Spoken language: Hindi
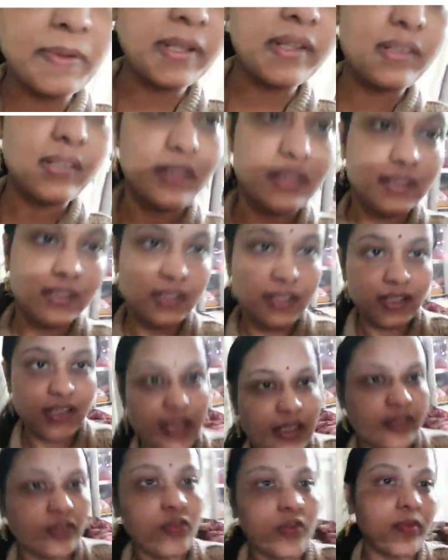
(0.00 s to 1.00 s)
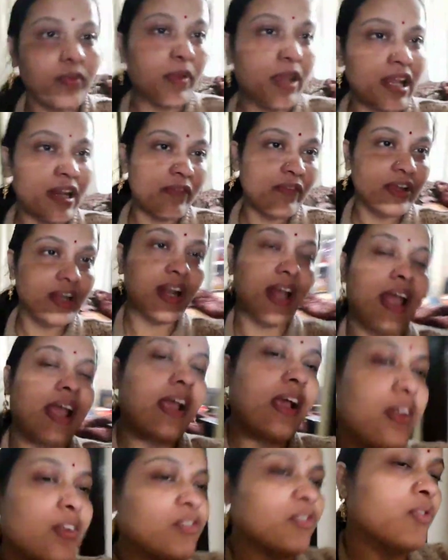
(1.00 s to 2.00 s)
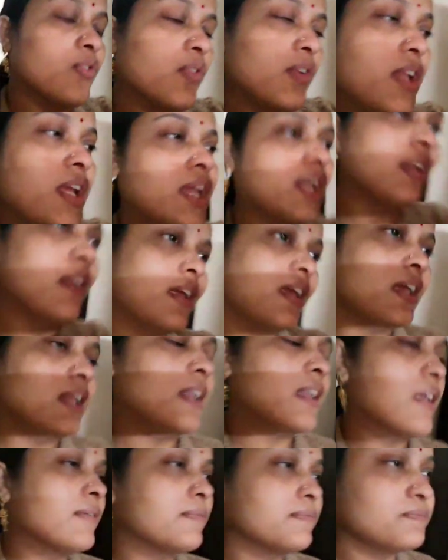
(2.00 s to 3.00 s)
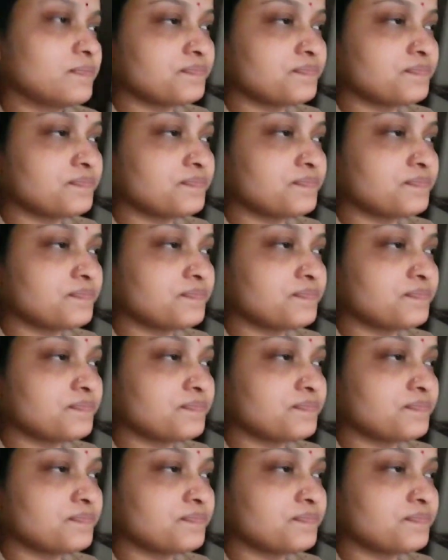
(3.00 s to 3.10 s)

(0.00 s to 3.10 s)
बस कोई मेल वेल आएगा तो उसको देखने के लिए